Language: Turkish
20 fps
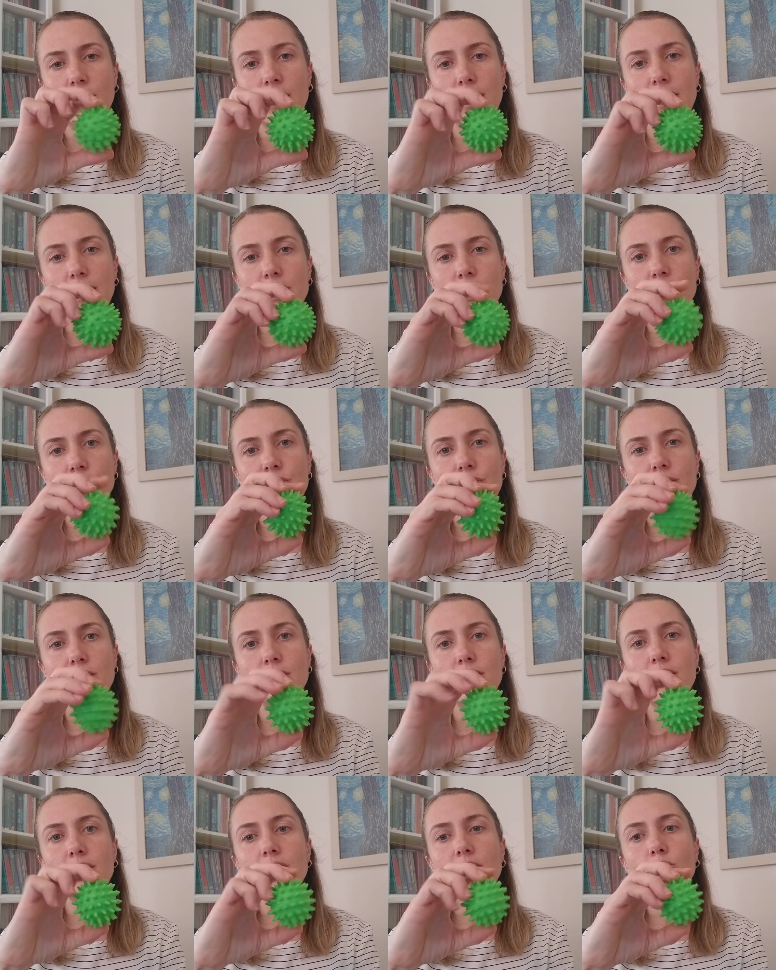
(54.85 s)

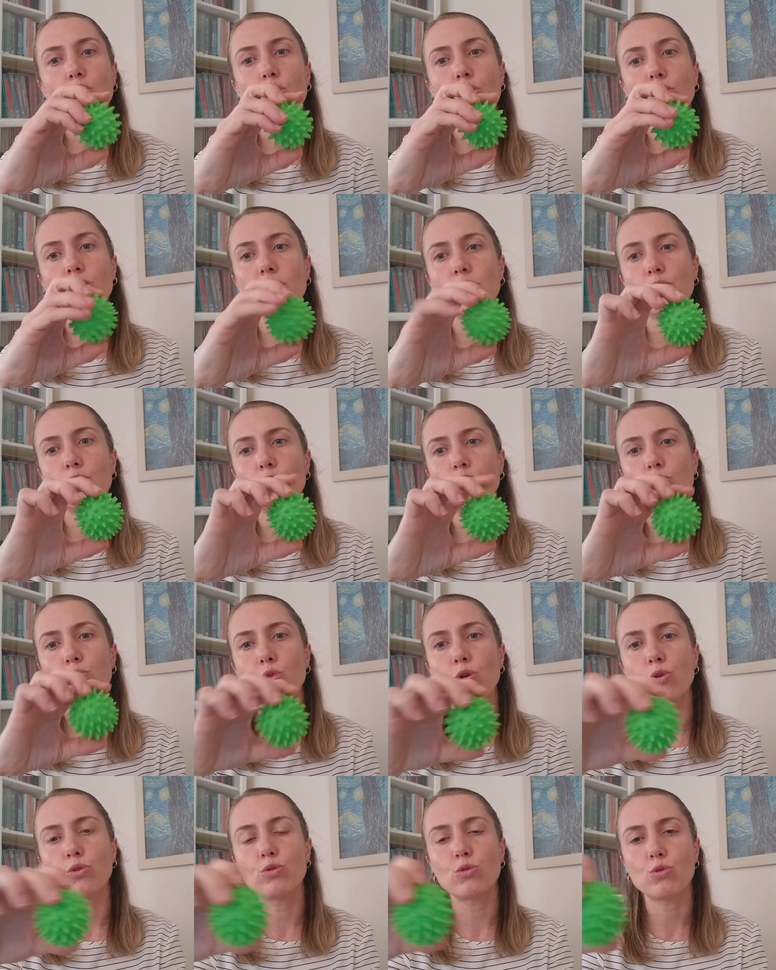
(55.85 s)
latincesi korona görünümü
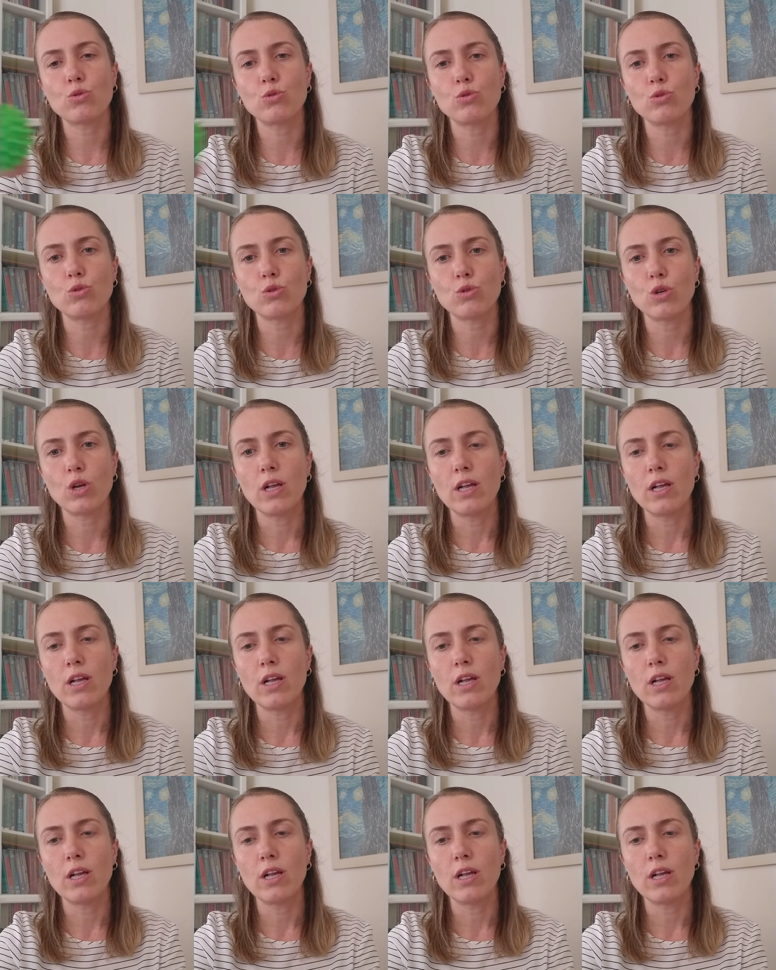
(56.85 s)
oluşturur.